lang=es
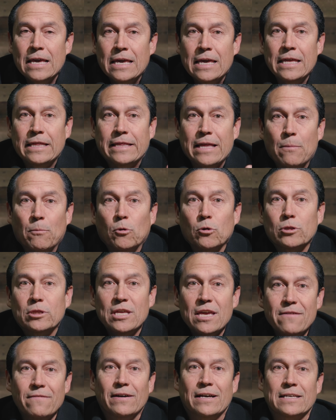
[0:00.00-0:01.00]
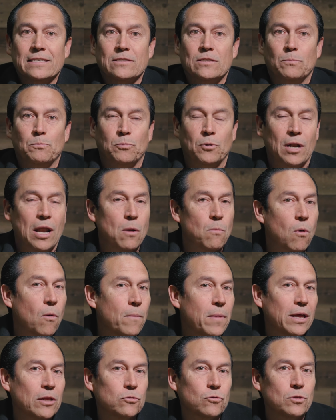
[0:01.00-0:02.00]
y te motivas por el
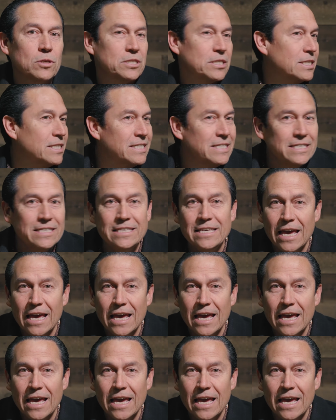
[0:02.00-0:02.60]
momento, dices,